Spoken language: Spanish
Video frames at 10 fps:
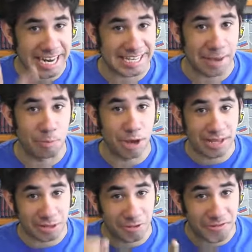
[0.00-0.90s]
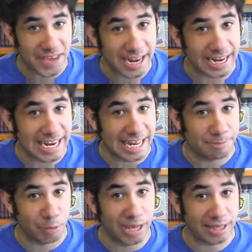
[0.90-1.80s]
las que puedes confiar y les
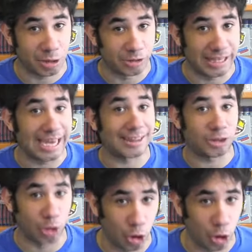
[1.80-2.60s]
puedes contar